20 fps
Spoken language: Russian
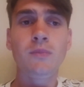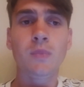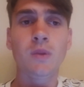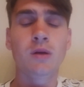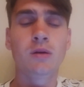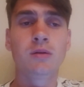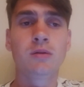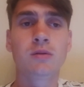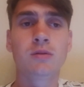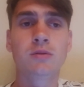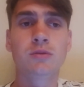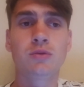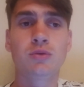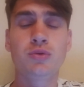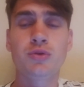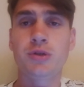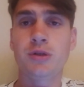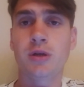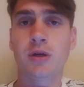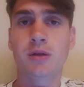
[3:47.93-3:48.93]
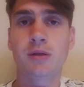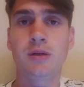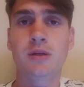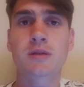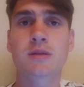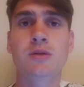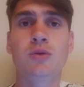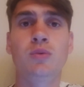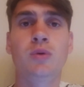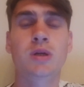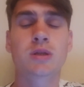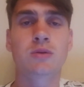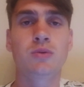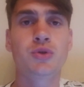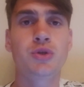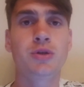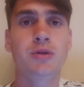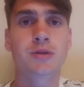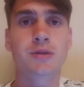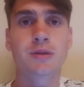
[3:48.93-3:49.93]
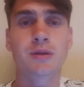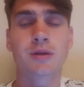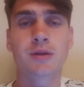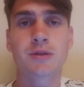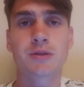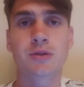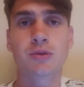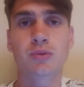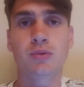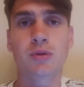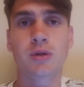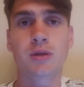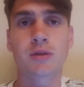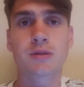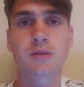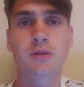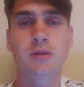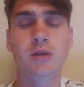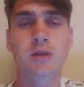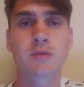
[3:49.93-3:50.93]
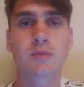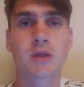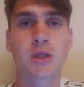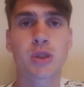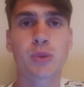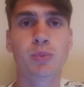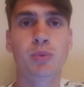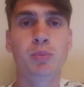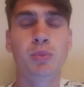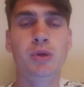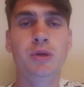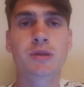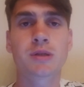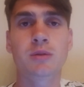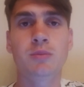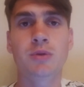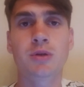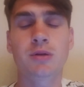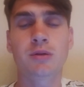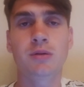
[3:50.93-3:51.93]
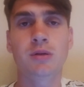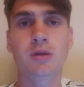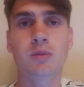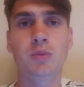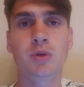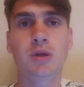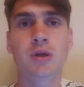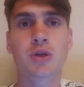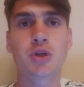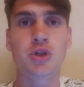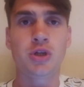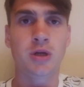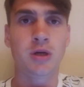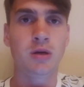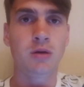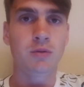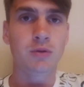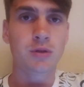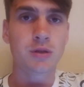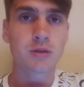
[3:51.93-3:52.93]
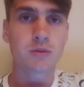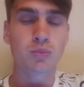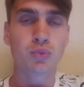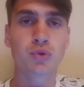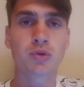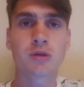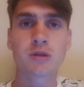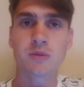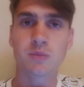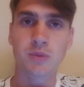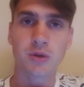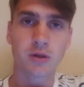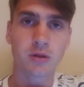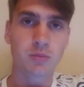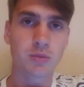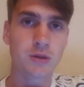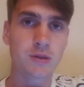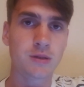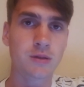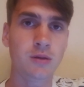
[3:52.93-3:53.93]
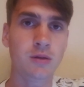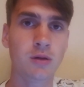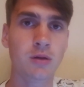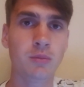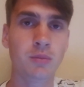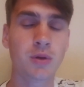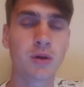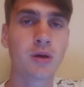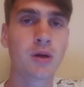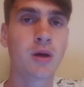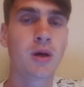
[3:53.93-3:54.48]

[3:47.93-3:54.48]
э, друзья, если у вас случилась такая ситуация или с вашими близкими, родными, не отчаивайтесь, будьте смелыми и сильными.